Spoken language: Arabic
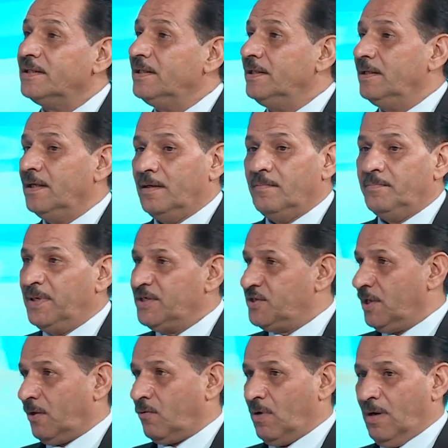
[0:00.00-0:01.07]
أه،
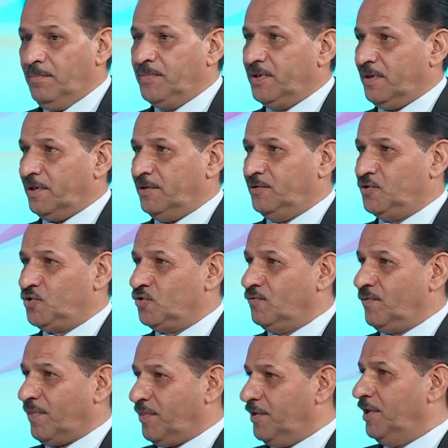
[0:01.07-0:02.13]
بشر وهم يريد
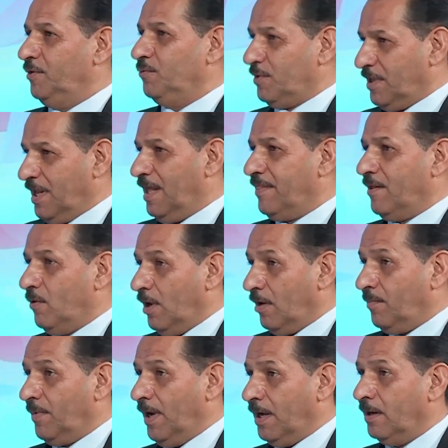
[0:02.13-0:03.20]
يشوف اثنين وثلاثه
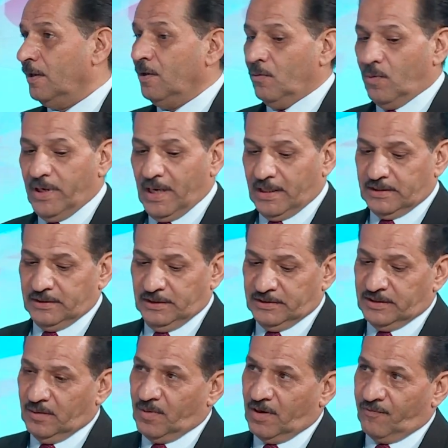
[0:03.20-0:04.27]
واربعه، ولكن
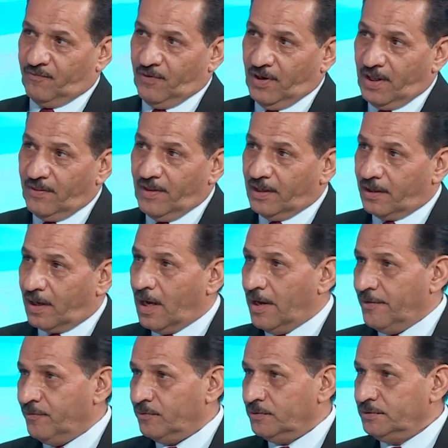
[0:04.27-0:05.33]
عندما فرض
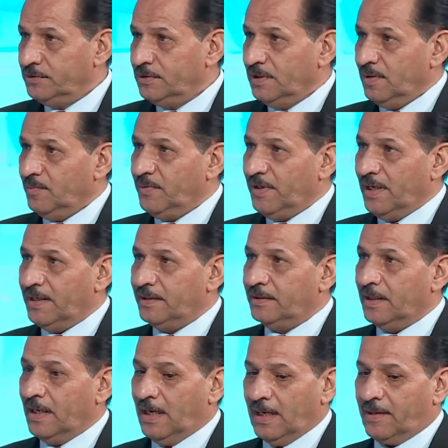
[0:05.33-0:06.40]
القانون بان
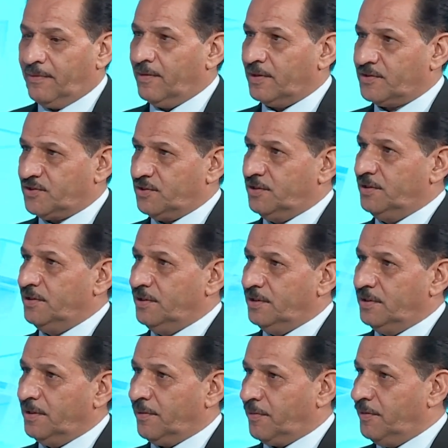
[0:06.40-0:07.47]
اكثر صيني
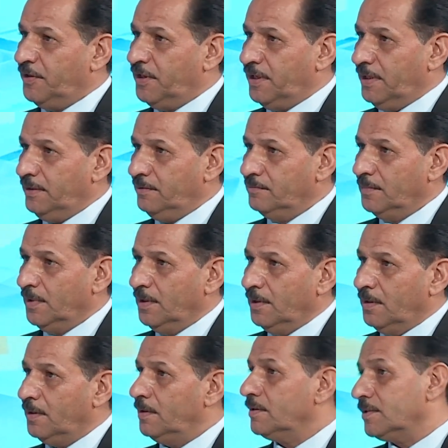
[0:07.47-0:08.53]
تدفع ضرائب
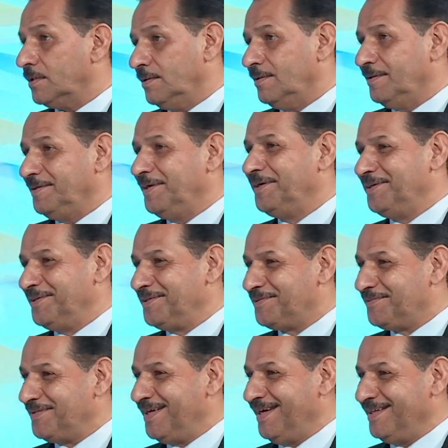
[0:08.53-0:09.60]
أه،
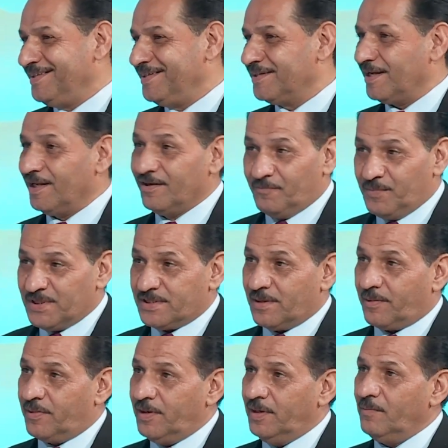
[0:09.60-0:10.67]
يعني يتخلف بس من
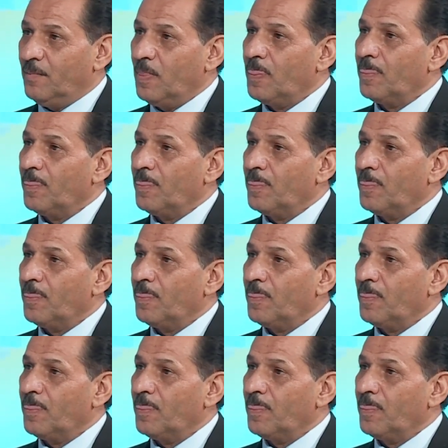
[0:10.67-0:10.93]
يستمعون بها